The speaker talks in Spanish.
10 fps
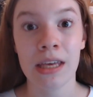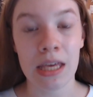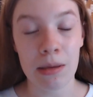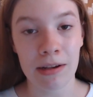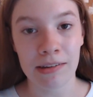
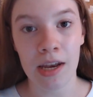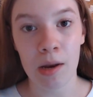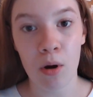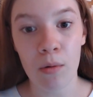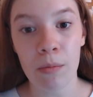y más en el
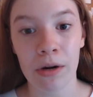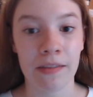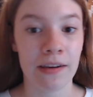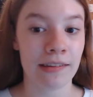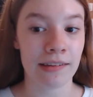móvil porque
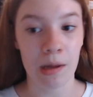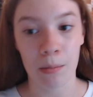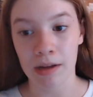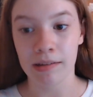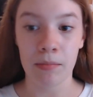tienes que estar
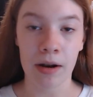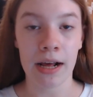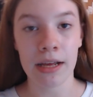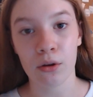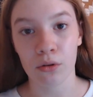más en plan
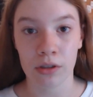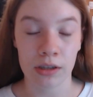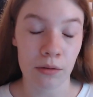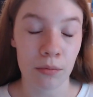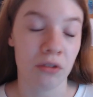ahí
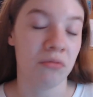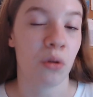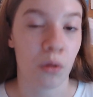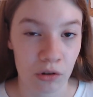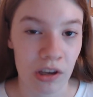concentrado con
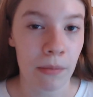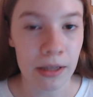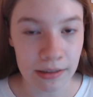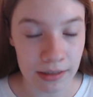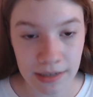todo eso, ya me
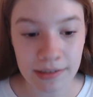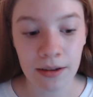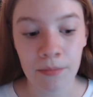entendéis.